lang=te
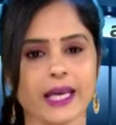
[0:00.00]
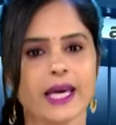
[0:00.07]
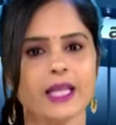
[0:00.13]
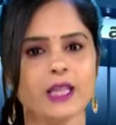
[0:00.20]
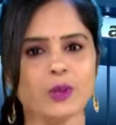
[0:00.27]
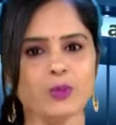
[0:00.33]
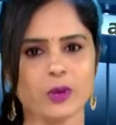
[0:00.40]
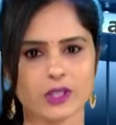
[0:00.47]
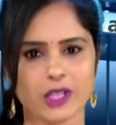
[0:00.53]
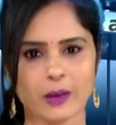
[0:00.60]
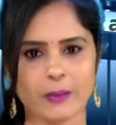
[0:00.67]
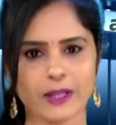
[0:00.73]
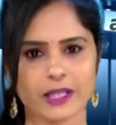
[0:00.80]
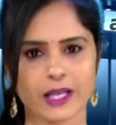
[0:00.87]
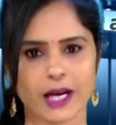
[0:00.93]
ఈ ఎత్తిపోతల
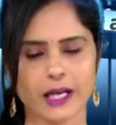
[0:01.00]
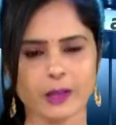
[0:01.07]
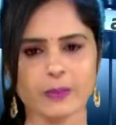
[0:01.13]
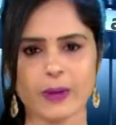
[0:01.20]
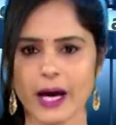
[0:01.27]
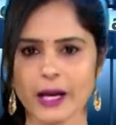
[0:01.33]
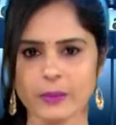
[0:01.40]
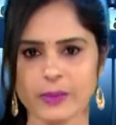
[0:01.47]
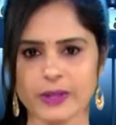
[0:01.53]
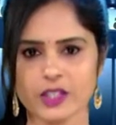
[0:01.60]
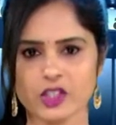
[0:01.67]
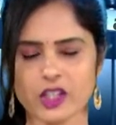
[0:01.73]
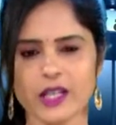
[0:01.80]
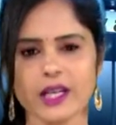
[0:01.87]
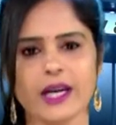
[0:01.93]
పథకాన్ని
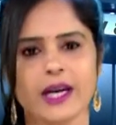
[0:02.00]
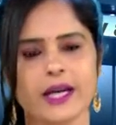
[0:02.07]
ప్రారంభించి